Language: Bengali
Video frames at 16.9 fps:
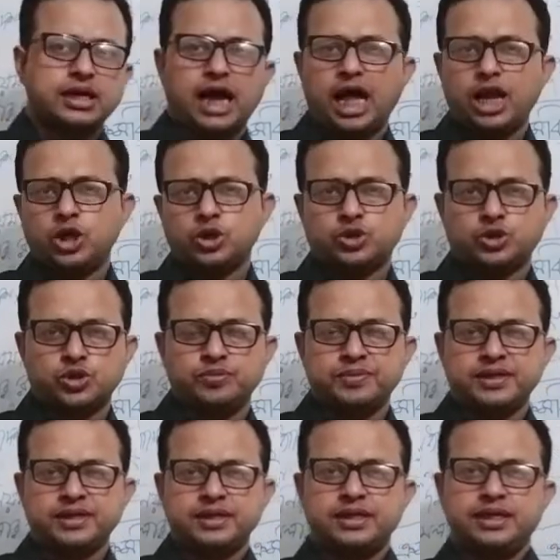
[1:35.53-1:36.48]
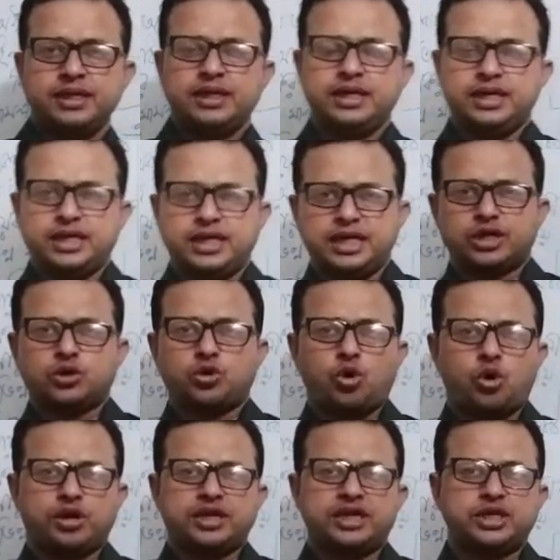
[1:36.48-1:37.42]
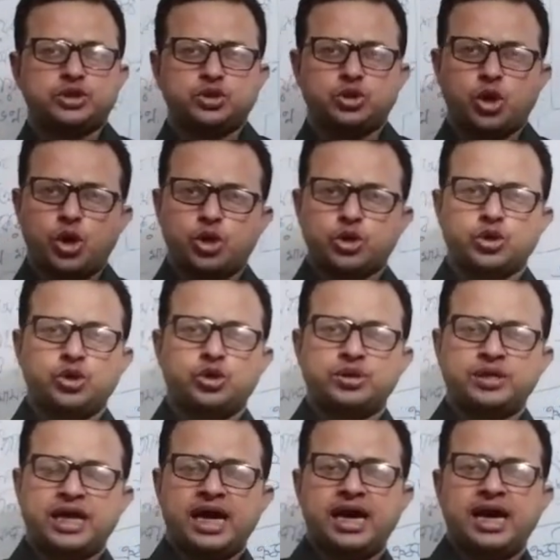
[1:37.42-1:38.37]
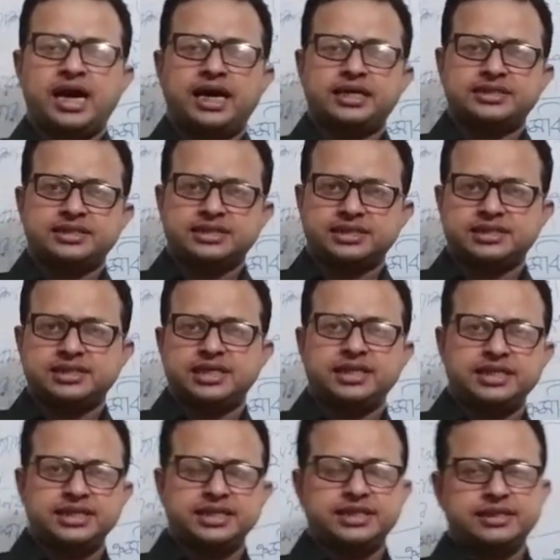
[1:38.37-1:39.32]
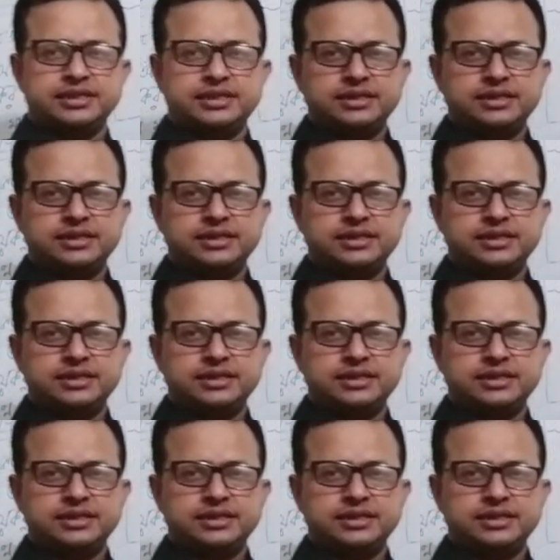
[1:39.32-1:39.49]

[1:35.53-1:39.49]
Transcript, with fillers: কালক্রমে এই করের ধরন হার শ্রেণী